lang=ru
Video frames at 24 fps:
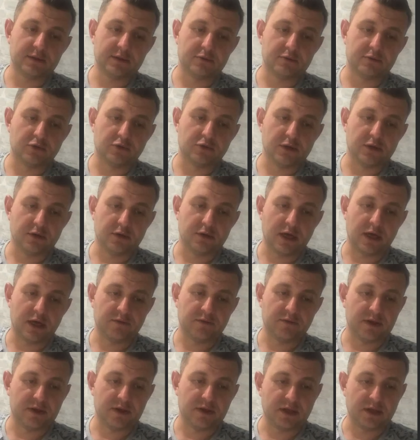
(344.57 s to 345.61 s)
Это уже
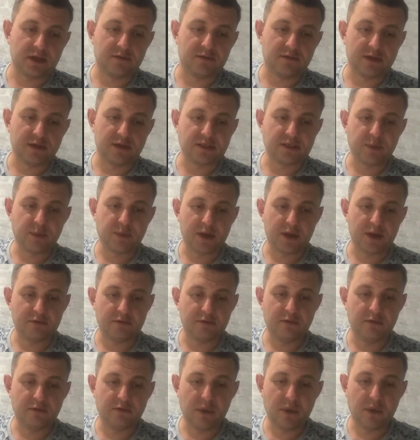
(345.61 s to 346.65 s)
ответ от
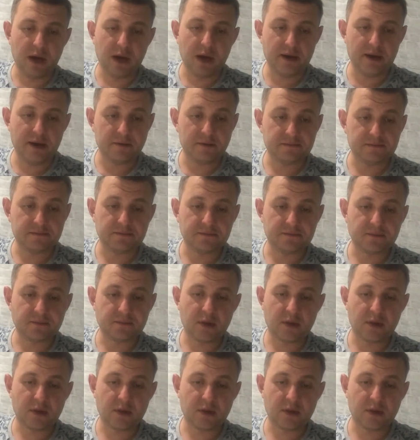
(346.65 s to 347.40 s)
25 мая,